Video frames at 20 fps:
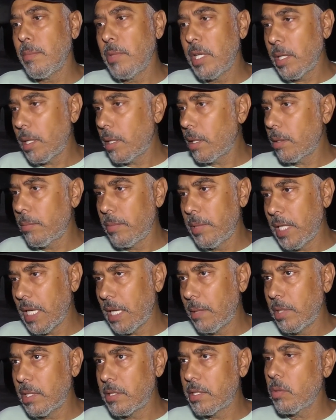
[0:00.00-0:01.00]
قبل قبل
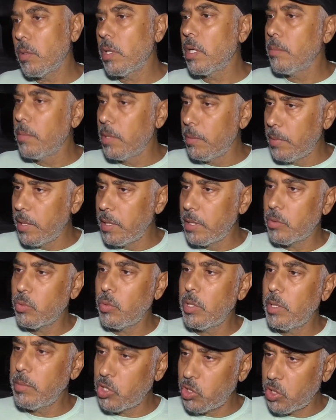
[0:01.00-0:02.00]
العمل سواء بالبيت
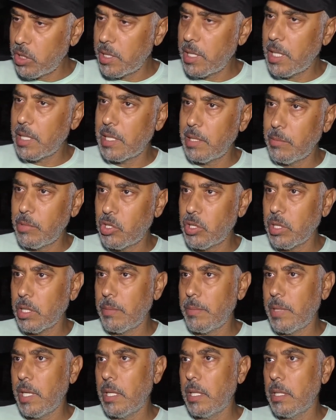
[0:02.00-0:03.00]
بالشركات اللي
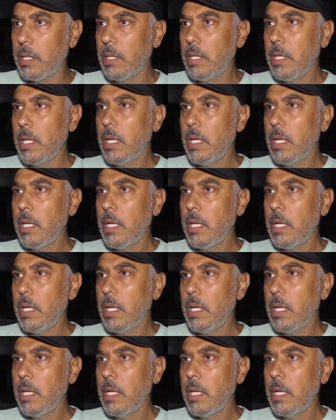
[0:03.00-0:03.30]
بيشتغل معها